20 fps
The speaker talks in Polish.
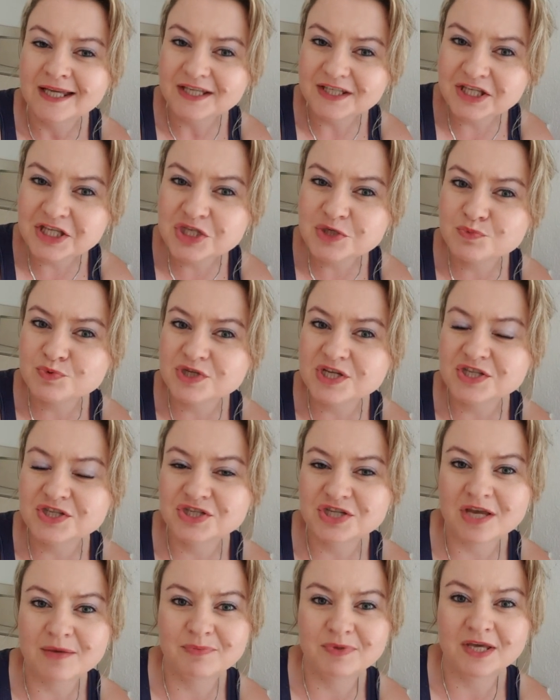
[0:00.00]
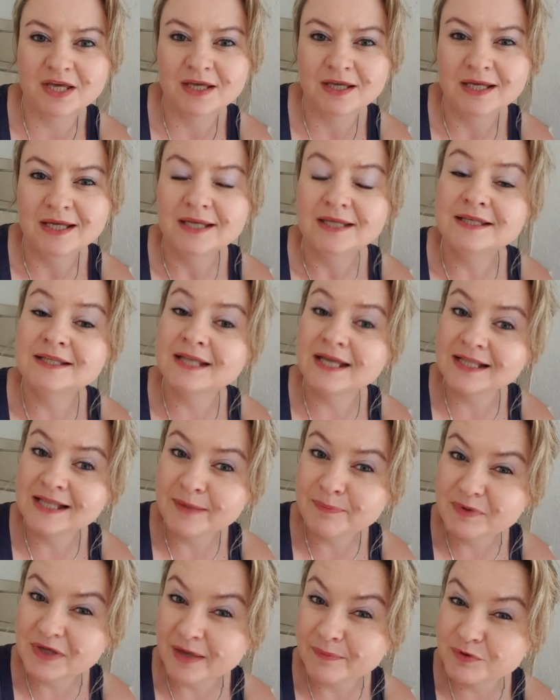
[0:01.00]
Idź przed siebie i
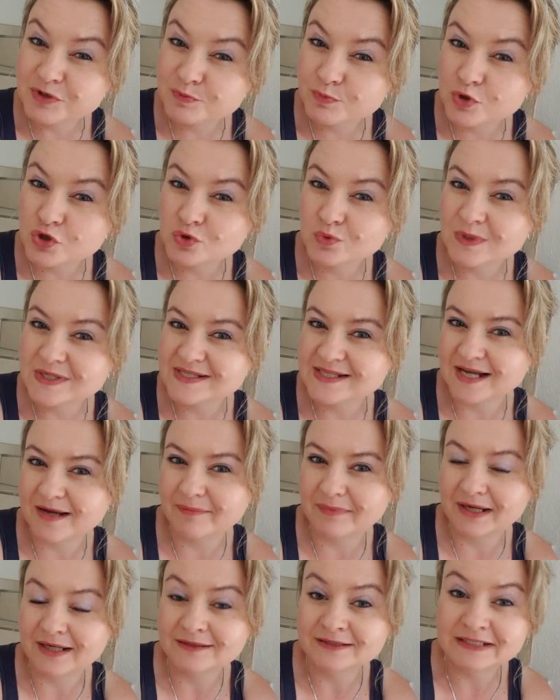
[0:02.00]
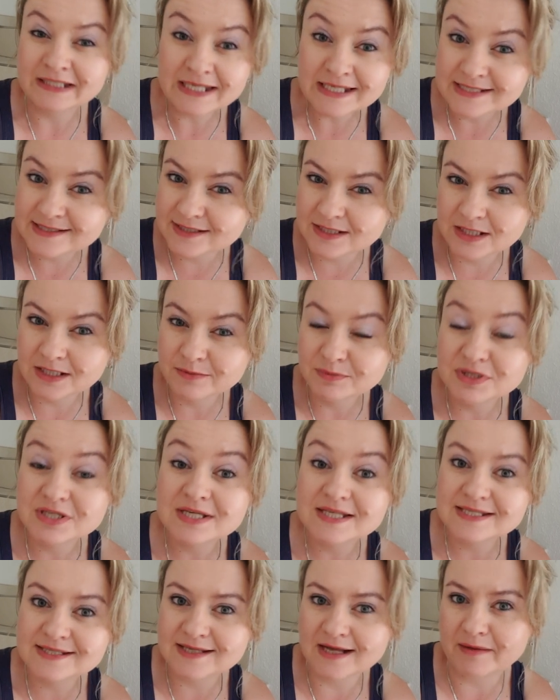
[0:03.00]
najlepiej, abyś poszła sama. Nie z
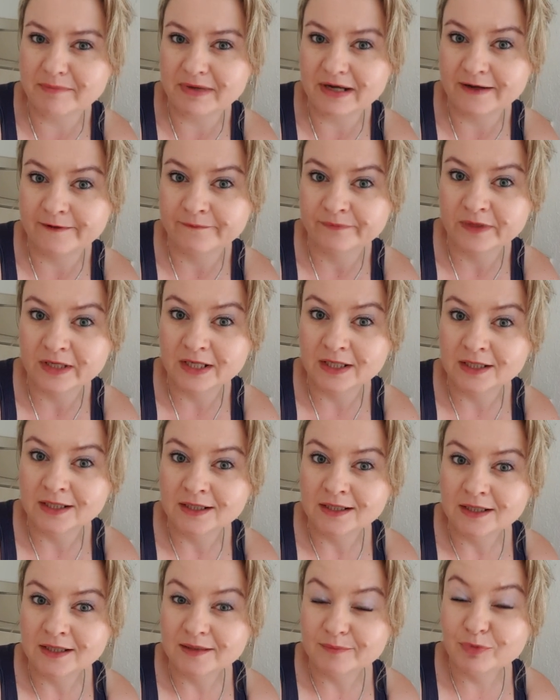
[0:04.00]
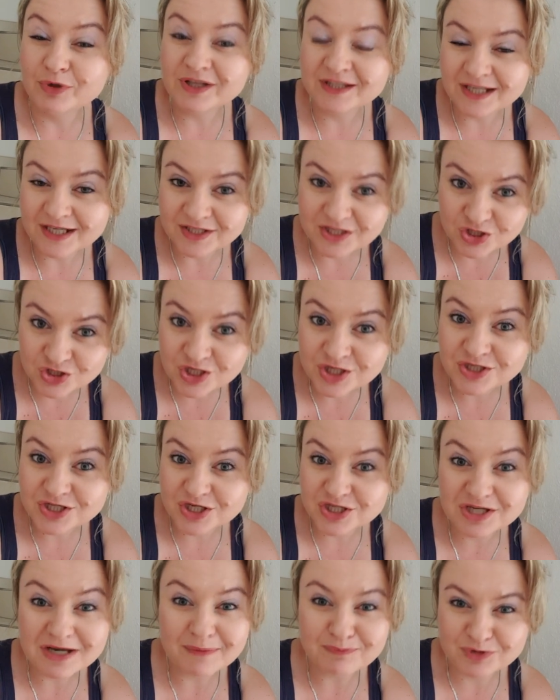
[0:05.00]
kimś, sama. Bo jednak to
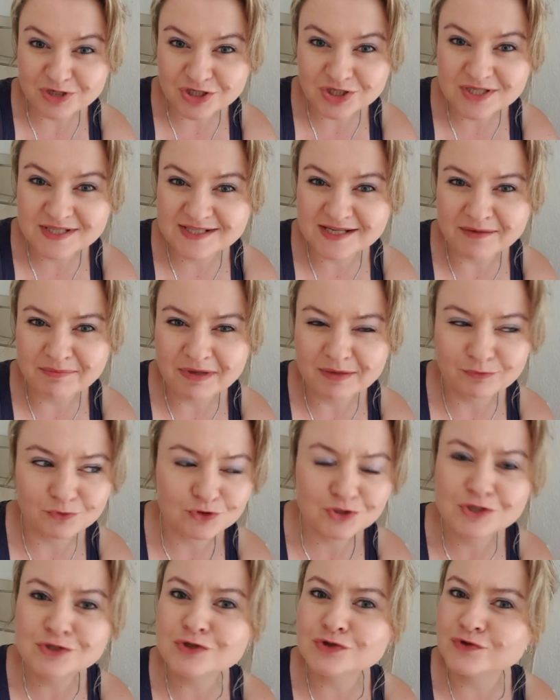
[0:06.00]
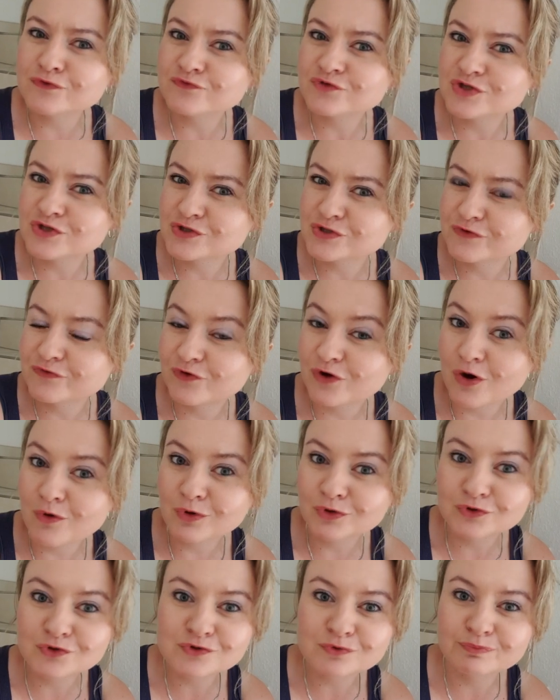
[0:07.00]
życie trzeba przeżyć samemu. Ci, co są wszyscy w
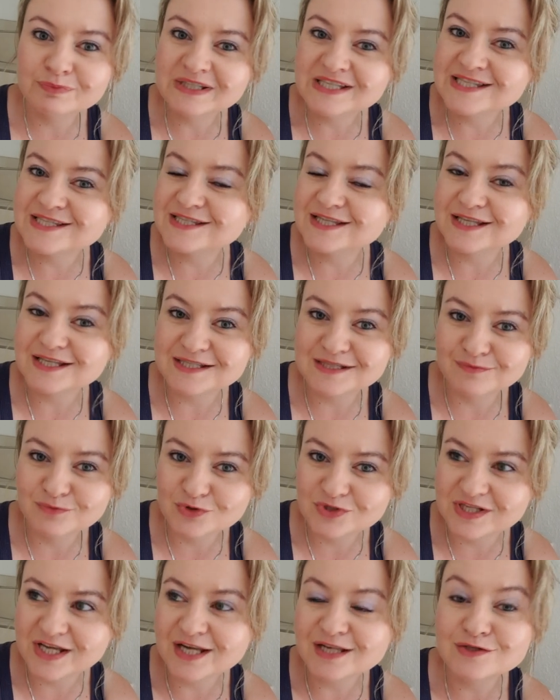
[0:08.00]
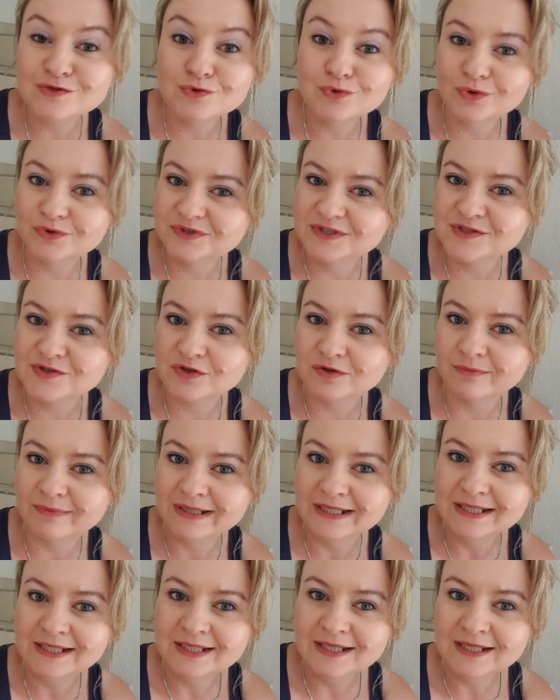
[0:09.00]
koło, to są bliscy naszemu sercu, oni są.